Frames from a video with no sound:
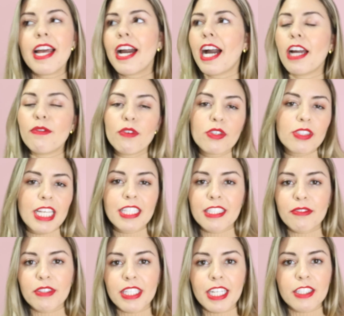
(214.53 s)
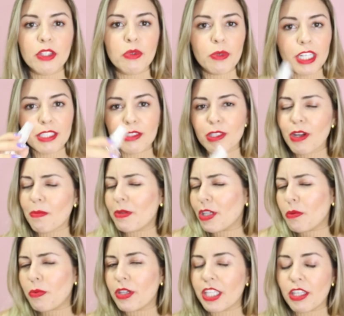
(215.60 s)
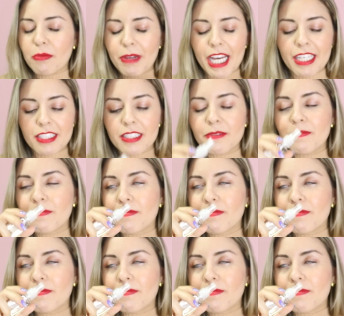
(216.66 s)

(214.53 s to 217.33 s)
Ah, eu vou usar na virada do ano, então aplico um pouquinho mais